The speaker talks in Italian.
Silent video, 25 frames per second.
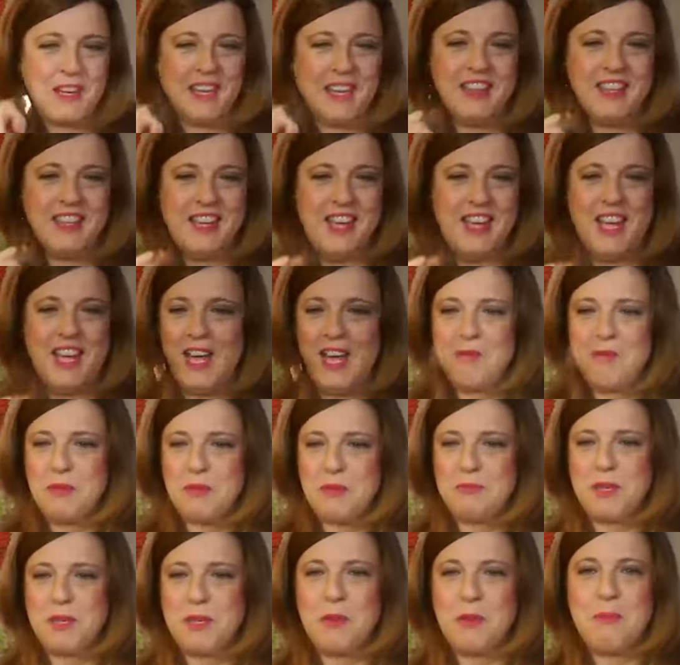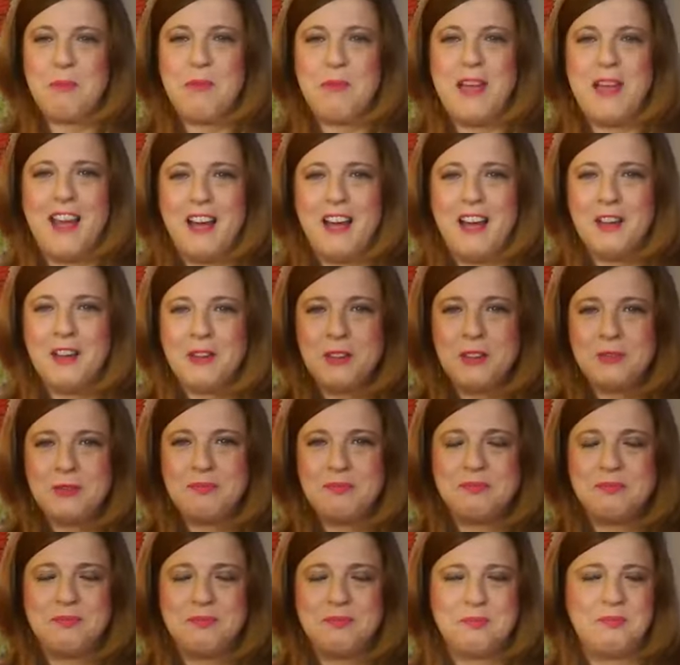Partiamo piano
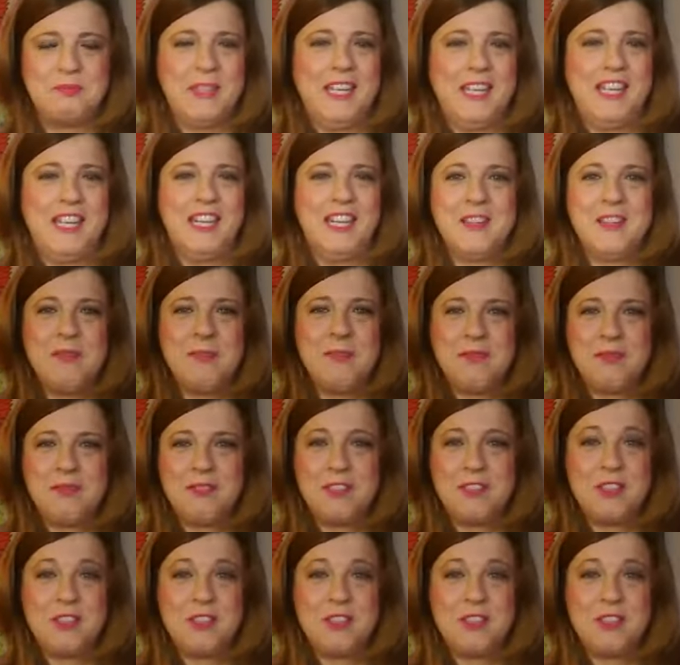piano, bene.